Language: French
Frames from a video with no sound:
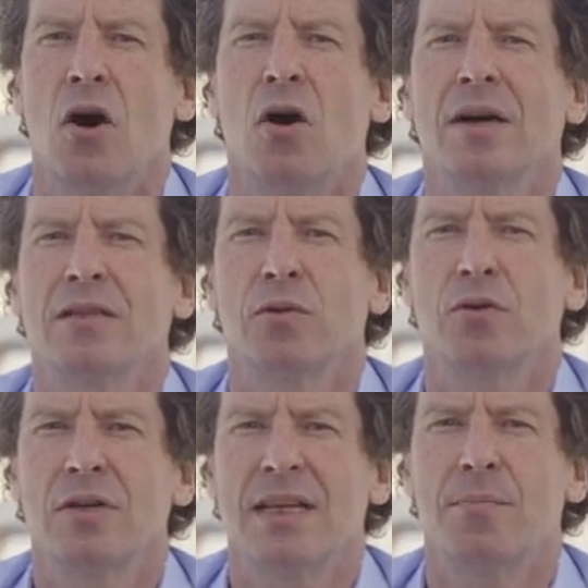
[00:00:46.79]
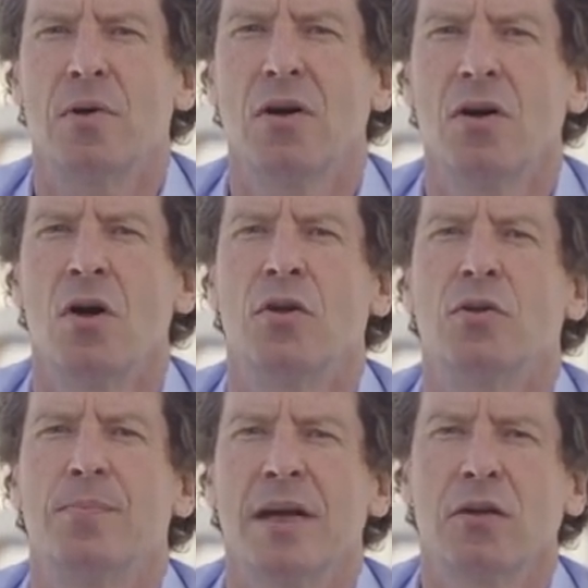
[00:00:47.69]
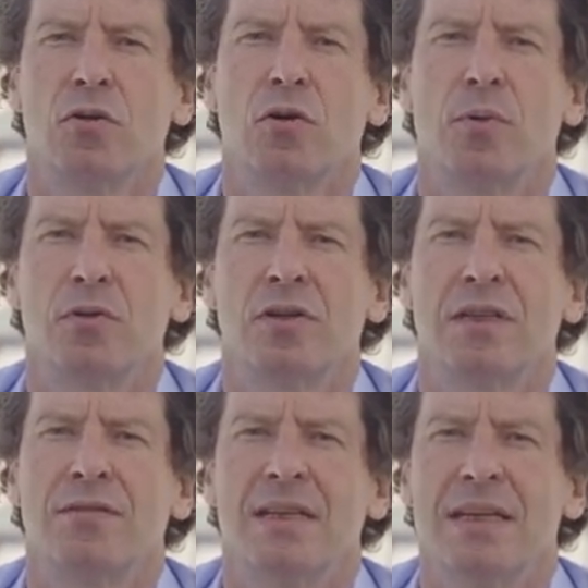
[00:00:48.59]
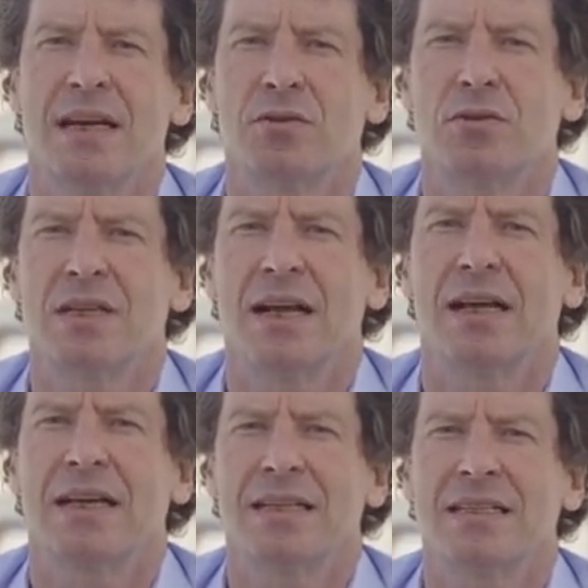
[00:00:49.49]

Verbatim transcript: en raison notamment de pertes de productivité associées à la crise